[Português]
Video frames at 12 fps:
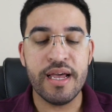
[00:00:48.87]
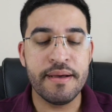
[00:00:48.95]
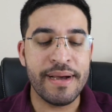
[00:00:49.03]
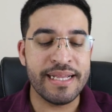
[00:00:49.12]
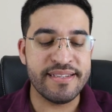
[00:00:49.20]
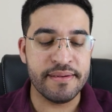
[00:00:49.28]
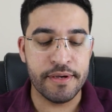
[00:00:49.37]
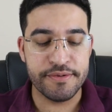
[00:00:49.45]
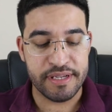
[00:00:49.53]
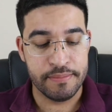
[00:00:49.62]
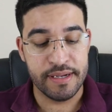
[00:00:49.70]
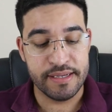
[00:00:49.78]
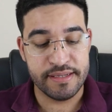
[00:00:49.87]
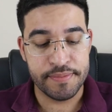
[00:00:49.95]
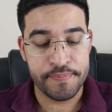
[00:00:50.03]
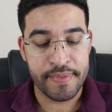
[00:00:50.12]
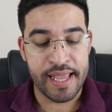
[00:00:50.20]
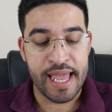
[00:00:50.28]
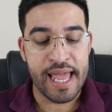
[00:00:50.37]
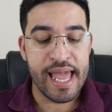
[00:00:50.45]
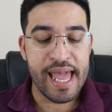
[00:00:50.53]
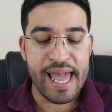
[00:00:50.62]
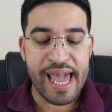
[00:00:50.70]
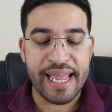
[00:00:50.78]
Amados irmãos e irmãs,
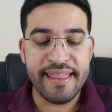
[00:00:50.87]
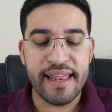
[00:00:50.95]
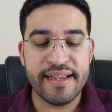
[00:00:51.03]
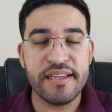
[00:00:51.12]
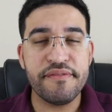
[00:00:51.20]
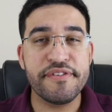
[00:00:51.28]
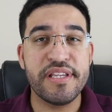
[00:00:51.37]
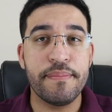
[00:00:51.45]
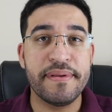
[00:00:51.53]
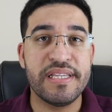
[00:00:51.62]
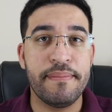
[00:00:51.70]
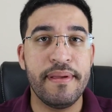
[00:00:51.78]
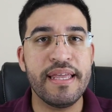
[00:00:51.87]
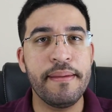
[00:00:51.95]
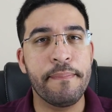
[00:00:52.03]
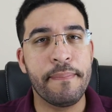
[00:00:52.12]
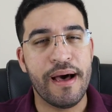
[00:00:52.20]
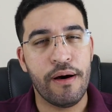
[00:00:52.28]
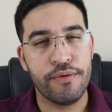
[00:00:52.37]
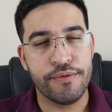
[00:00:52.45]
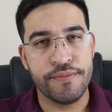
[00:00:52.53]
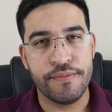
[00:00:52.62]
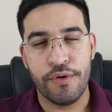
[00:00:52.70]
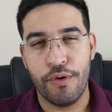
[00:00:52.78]
é interessante você perceber que
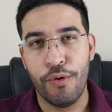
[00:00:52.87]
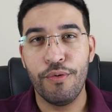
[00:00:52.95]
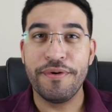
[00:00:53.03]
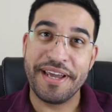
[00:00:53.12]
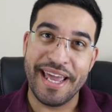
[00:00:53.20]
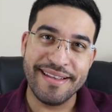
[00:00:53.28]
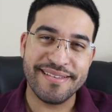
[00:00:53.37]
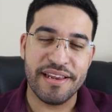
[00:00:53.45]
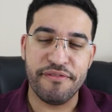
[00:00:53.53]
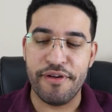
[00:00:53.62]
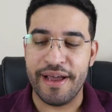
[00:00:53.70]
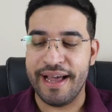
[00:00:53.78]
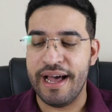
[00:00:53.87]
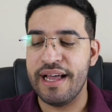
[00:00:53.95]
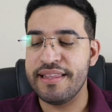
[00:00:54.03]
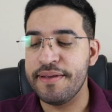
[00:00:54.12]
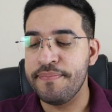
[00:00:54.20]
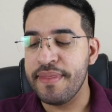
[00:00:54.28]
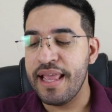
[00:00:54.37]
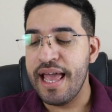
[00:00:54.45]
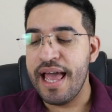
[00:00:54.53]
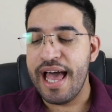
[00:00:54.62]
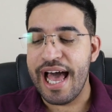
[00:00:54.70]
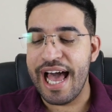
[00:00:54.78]
Paulo, ou quem escreveu a carta,
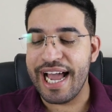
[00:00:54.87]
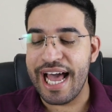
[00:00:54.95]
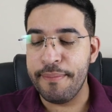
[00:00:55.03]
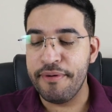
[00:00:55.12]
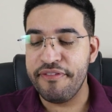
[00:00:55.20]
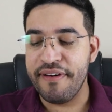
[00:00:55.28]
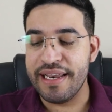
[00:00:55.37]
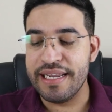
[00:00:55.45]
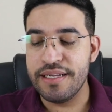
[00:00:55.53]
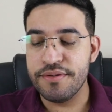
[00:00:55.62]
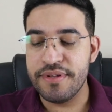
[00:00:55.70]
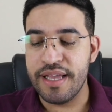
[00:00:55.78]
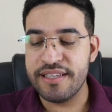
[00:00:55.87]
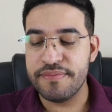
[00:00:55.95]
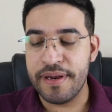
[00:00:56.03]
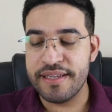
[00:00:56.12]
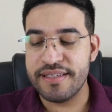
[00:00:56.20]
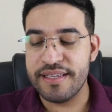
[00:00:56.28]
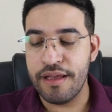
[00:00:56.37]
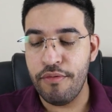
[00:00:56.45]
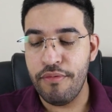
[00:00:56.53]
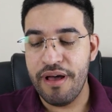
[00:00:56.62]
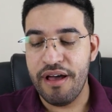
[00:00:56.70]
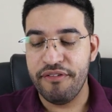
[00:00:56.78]
acaba falando da
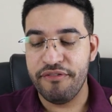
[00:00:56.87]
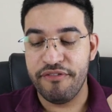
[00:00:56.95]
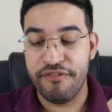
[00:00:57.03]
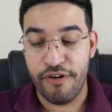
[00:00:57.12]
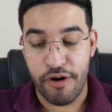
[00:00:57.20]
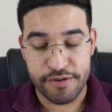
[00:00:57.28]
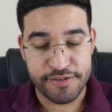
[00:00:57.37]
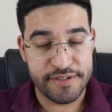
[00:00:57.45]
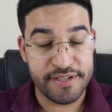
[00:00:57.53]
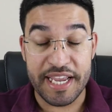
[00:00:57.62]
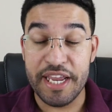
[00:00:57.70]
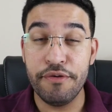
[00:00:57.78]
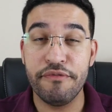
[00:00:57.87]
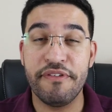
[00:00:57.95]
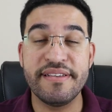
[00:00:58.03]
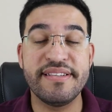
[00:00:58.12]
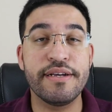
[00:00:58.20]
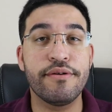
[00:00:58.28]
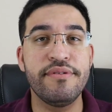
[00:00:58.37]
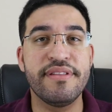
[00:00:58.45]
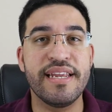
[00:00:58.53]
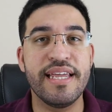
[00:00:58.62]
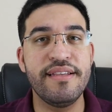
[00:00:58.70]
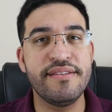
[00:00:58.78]
expressão vós. E no versículo
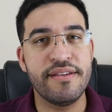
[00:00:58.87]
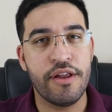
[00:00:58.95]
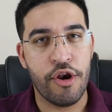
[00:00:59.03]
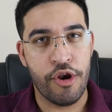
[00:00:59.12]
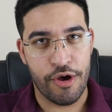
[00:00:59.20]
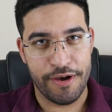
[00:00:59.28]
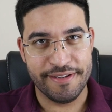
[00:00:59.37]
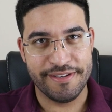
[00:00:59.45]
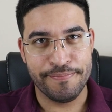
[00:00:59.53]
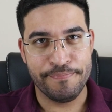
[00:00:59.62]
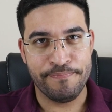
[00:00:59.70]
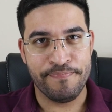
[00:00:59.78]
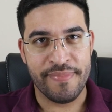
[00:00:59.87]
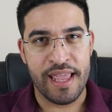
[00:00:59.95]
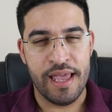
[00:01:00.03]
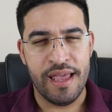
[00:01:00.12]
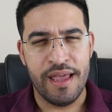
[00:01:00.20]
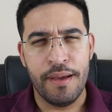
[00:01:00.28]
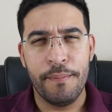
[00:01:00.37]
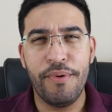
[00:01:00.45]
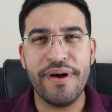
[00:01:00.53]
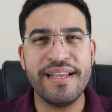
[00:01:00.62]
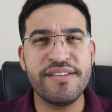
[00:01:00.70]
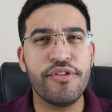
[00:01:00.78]
3, nós.
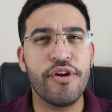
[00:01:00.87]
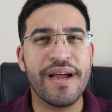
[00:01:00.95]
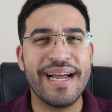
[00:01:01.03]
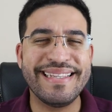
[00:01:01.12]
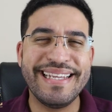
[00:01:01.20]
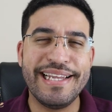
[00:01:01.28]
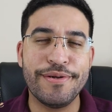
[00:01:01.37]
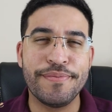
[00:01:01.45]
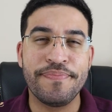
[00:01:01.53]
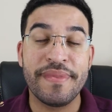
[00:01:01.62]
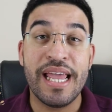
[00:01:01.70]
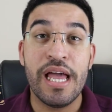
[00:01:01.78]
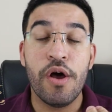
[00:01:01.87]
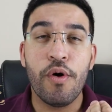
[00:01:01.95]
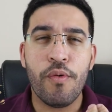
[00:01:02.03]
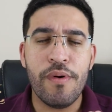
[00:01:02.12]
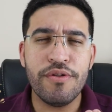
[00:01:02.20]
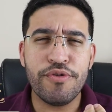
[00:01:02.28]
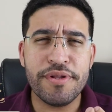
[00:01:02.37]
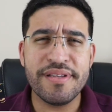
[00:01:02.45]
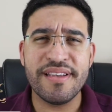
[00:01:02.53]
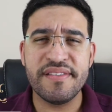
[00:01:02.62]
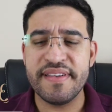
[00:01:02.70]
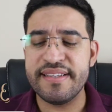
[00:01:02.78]
Por que esse trocadilho?
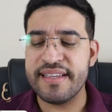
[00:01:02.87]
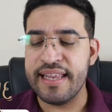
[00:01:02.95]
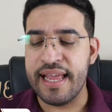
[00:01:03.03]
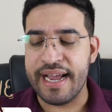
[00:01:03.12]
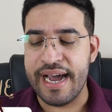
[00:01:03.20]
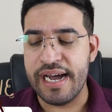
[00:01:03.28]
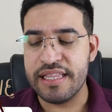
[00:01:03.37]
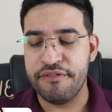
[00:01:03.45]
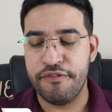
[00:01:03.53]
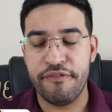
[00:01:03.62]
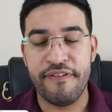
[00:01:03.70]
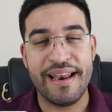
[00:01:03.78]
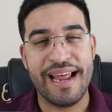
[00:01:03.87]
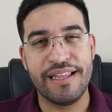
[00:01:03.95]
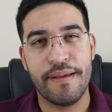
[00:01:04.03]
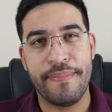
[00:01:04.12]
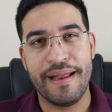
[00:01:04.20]
Todas as vezes que na carta for falada a